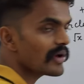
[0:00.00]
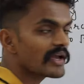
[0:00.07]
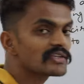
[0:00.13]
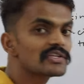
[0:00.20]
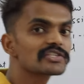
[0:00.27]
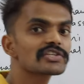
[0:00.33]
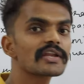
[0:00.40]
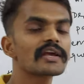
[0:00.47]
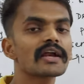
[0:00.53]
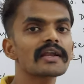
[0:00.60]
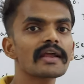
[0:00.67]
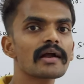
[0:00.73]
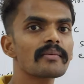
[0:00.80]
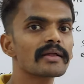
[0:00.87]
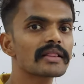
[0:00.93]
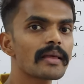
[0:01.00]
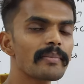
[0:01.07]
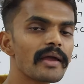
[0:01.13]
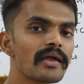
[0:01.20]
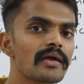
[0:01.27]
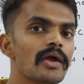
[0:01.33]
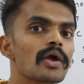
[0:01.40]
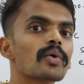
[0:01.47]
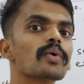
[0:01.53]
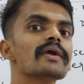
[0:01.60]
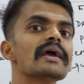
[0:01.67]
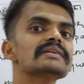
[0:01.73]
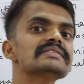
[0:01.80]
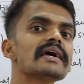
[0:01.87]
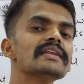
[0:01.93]
हो एग्जिस्ट नहीं करने का मतलब है
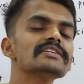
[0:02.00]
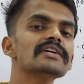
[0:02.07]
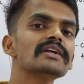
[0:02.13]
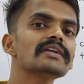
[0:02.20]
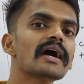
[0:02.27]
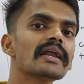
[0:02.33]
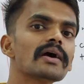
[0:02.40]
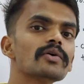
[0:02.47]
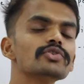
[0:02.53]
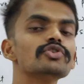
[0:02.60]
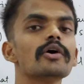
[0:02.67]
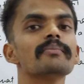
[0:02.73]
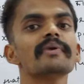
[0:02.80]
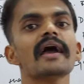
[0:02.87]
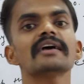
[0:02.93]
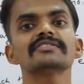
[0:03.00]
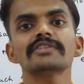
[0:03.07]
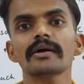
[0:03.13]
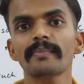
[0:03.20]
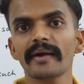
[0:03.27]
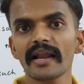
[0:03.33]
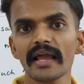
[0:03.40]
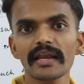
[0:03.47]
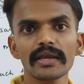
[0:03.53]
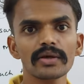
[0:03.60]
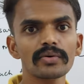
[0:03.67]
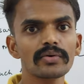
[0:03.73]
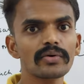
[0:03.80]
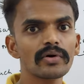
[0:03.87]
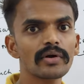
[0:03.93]
कोई ऐसा रिजल्ट आ रहा हो जो हमने आज तक पढ़ा ही
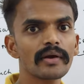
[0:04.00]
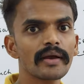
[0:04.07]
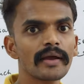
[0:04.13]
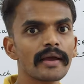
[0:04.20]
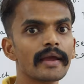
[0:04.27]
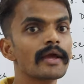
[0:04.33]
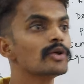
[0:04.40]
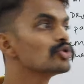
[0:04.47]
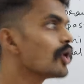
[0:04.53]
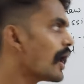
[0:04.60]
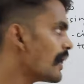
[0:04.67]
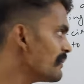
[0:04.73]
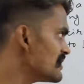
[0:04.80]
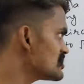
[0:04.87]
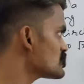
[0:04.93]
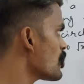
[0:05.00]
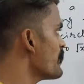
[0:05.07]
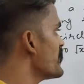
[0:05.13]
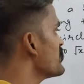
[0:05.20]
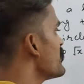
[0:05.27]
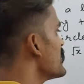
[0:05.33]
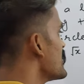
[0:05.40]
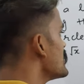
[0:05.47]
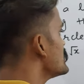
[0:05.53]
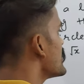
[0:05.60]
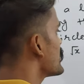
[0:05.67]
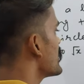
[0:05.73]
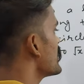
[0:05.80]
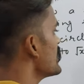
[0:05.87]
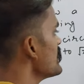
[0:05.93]
नहीं हो तो हम इस टॉपिक में यही
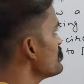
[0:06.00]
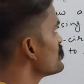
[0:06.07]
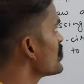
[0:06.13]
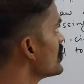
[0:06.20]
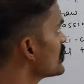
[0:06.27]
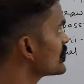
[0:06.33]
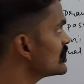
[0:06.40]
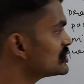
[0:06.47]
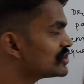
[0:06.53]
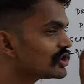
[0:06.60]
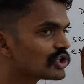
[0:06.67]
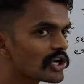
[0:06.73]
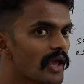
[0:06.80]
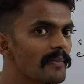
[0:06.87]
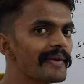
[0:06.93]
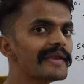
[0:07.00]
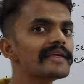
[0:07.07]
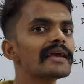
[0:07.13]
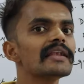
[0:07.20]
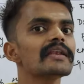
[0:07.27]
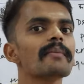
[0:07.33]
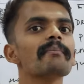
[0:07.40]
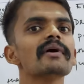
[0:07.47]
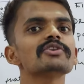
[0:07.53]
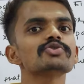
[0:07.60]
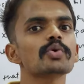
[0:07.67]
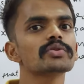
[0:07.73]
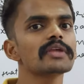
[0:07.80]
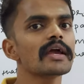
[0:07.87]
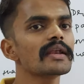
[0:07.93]
देखेंगे कि जितने भी रियल
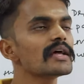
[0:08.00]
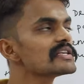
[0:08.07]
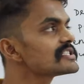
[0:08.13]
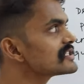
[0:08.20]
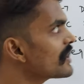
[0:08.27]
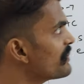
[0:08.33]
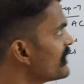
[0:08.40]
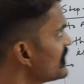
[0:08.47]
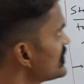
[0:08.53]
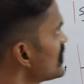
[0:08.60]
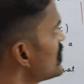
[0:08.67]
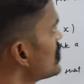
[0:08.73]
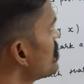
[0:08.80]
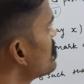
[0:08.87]
नंबर्स होते हैं ना सभी रियल